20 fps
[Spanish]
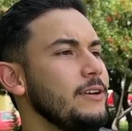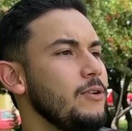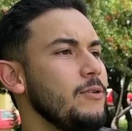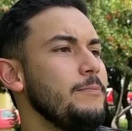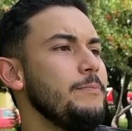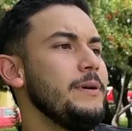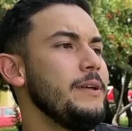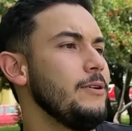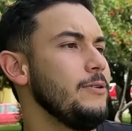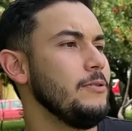que no,
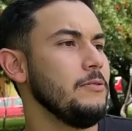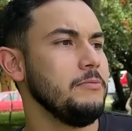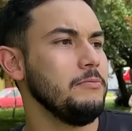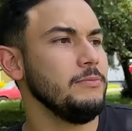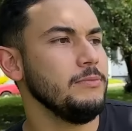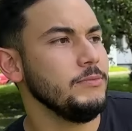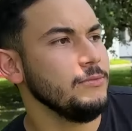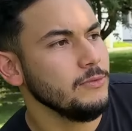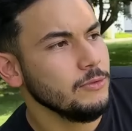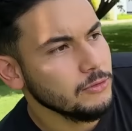pero
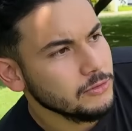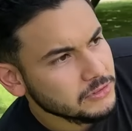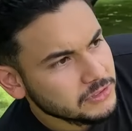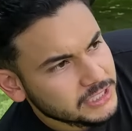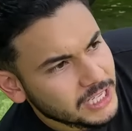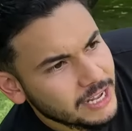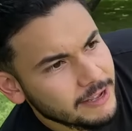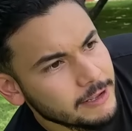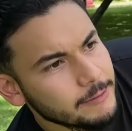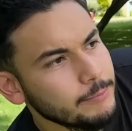no,
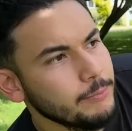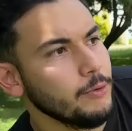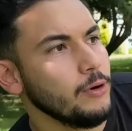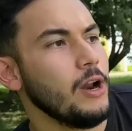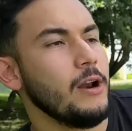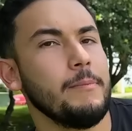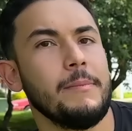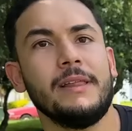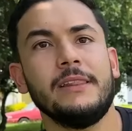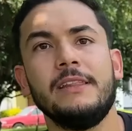sabe, por
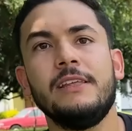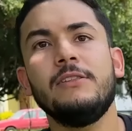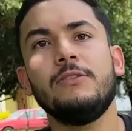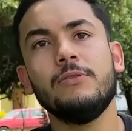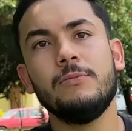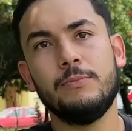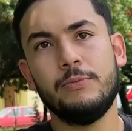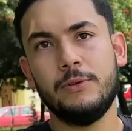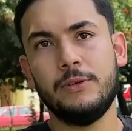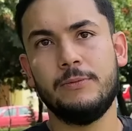Armandito,
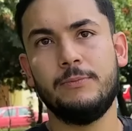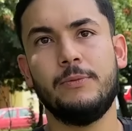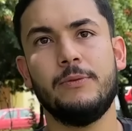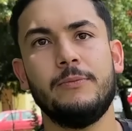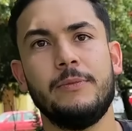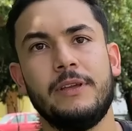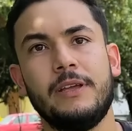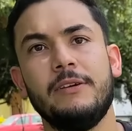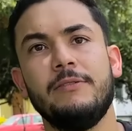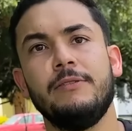pues, por
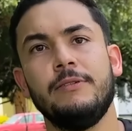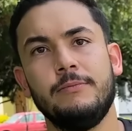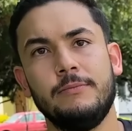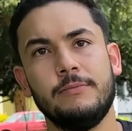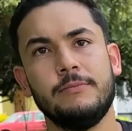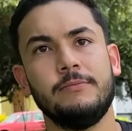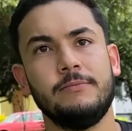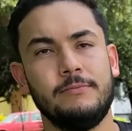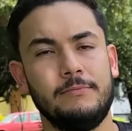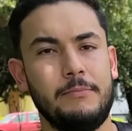mi jefe.
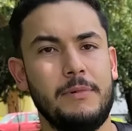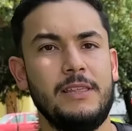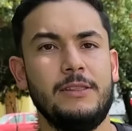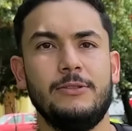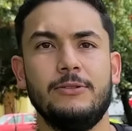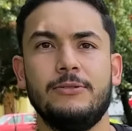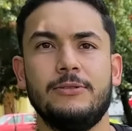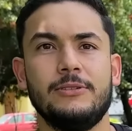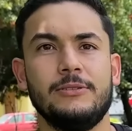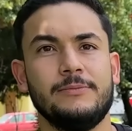
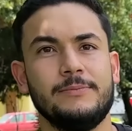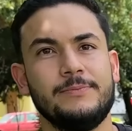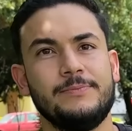Mito, güey.